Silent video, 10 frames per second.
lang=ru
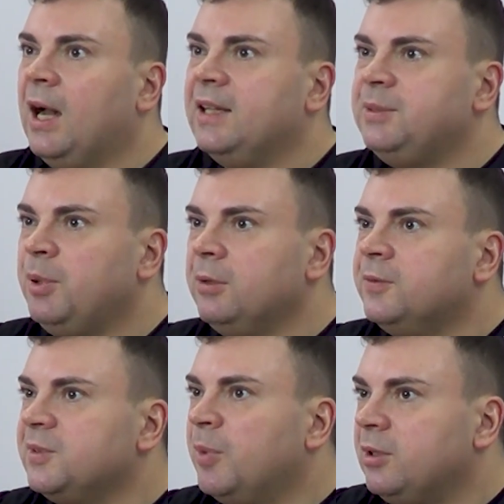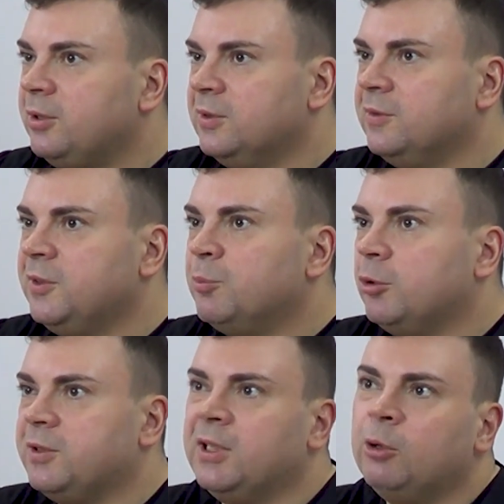А теперь вы, смотри, вы
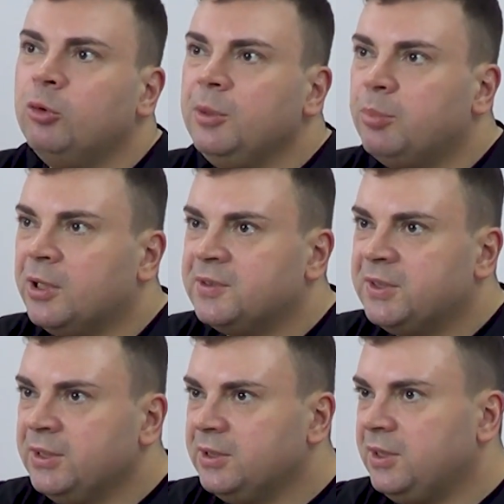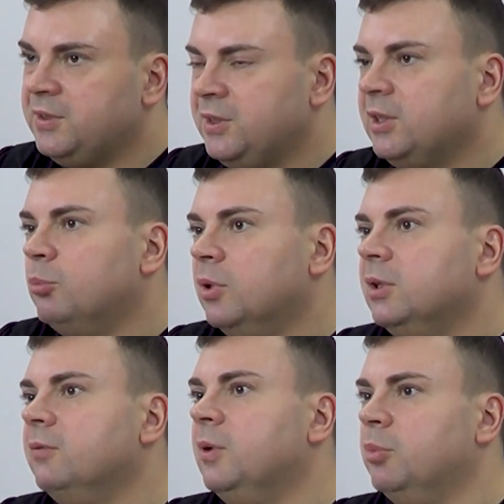смотрите, какой процент из них
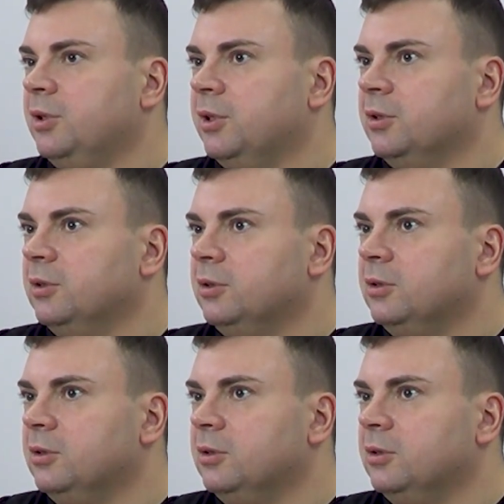был выполнен.